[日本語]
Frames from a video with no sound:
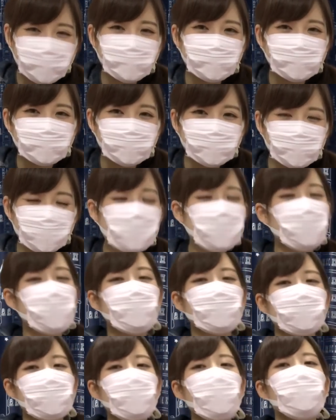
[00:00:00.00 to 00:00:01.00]
はいまあそれ
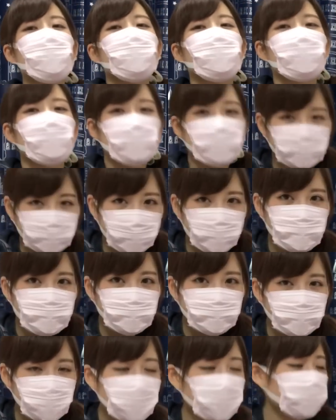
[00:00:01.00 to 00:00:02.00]
はね置いといて
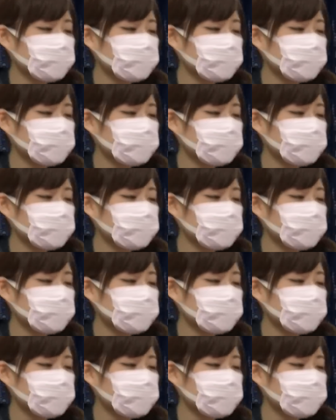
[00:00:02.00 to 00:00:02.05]
で